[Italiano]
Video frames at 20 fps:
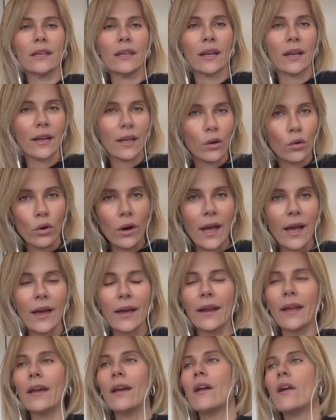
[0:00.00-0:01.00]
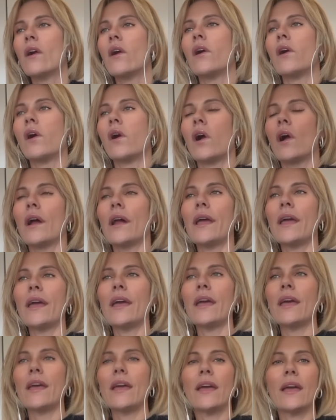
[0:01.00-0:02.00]
irregolare
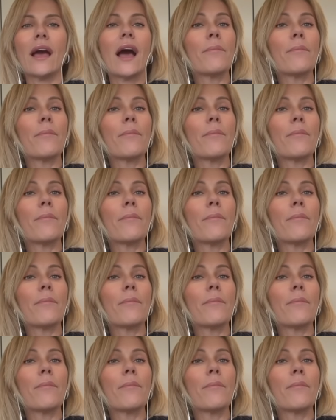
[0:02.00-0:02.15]
eh,